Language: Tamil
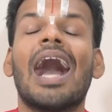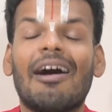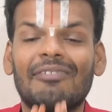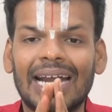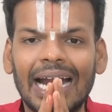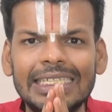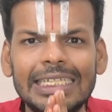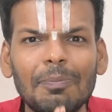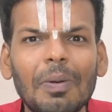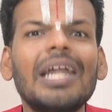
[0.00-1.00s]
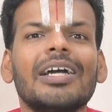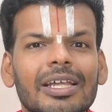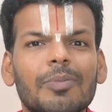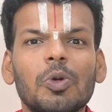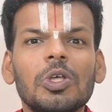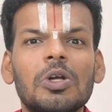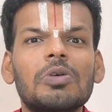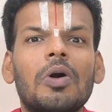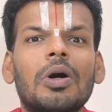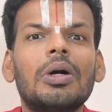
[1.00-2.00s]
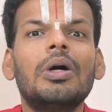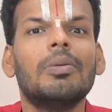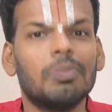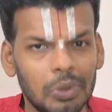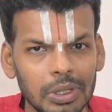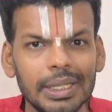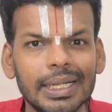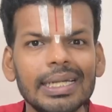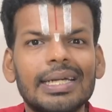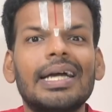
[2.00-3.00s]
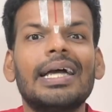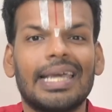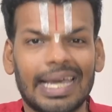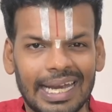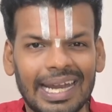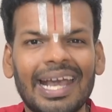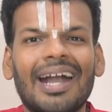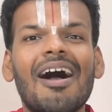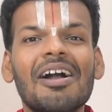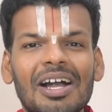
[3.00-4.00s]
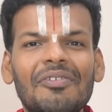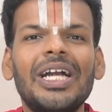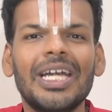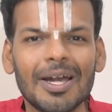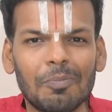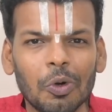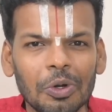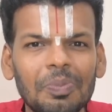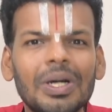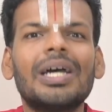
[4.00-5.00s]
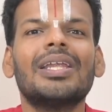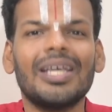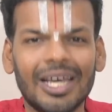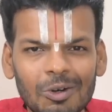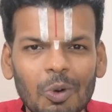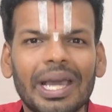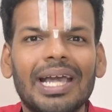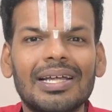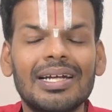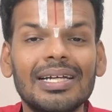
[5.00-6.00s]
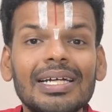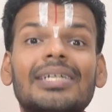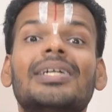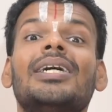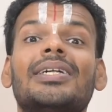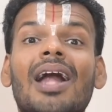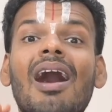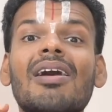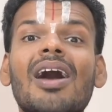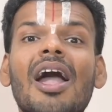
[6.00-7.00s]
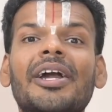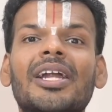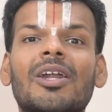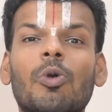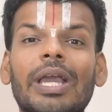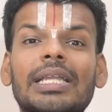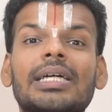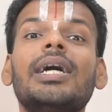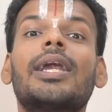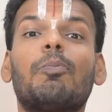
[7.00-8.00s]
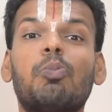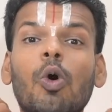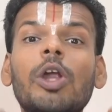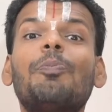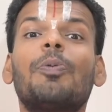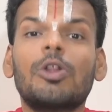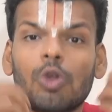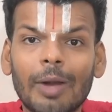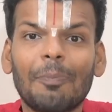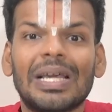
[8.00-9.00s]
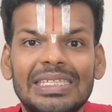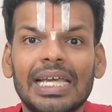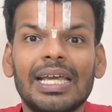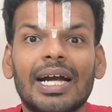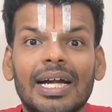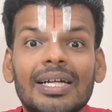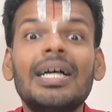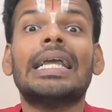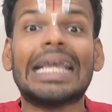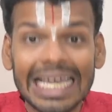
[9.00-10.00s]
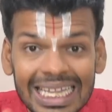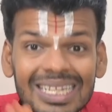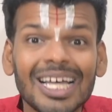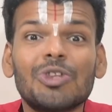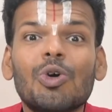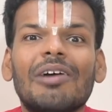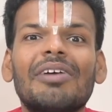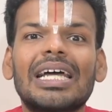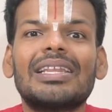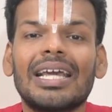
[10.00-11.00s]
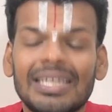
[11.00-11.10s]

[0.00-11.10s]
அவன் ரட்சிப்பான்கிறத புரிஞ்சுருவோம் புரிஞ்சுண்டு என்னை காக்க வேண்டிய பொறுப்புங்கிறது என்னுடையதன்று நாராயணனுடையதுங்கிற பொறுப்பு துறப்பை செய்யுங்கள் இந்த துறவரத்தை